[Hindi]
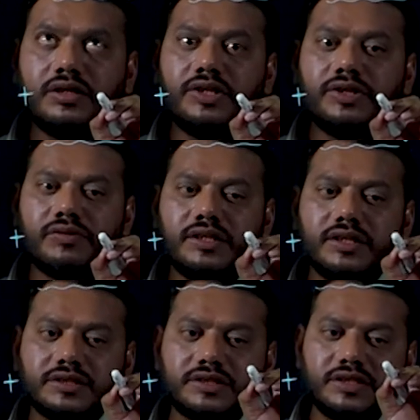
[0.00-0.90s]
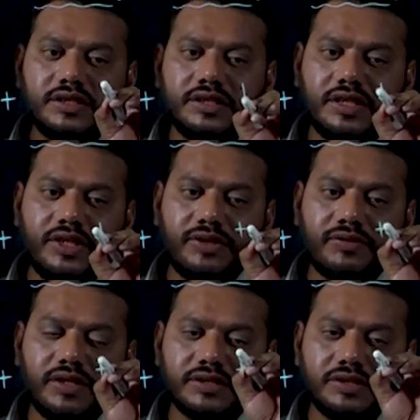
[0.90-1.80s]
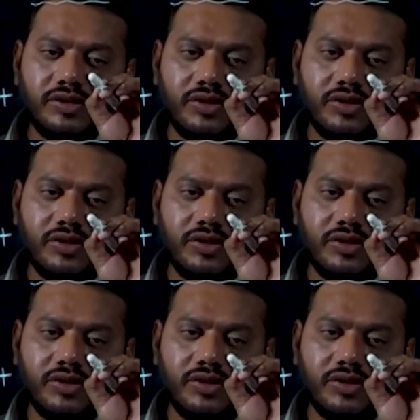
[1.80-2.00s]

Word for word: न्यूक्लियस ये न्यूक्लियस